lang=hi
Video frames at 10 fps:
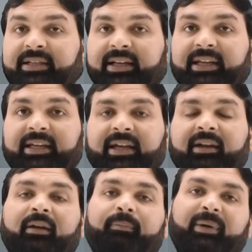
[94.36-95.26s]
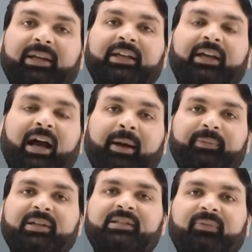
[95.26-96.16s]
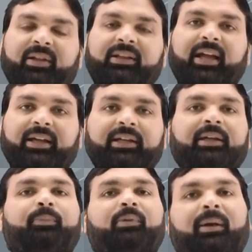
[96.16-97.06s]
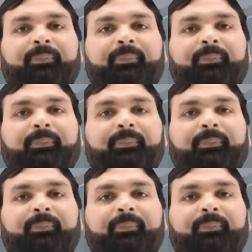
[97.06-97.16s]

ही नहीं है बल्कि आपकी सफलता के लिए पूरा